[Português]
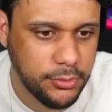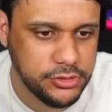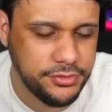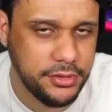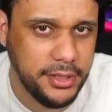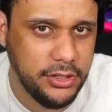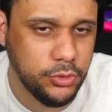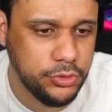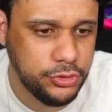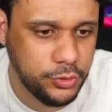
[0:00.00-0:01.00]
O um monstro vermelho,
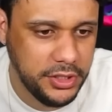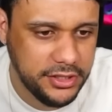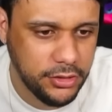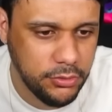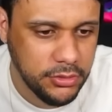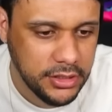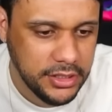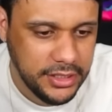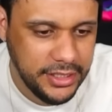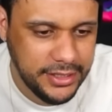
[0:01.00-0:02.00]
o Triton
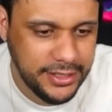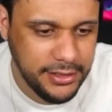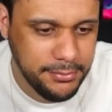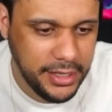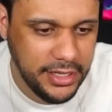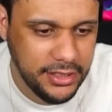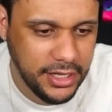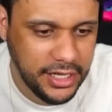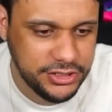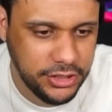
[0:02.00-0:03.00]
e também
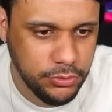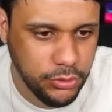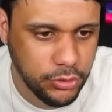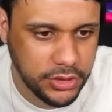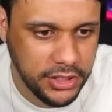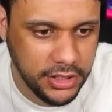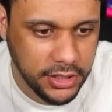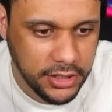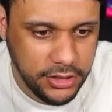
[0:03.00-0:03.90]
achei um look.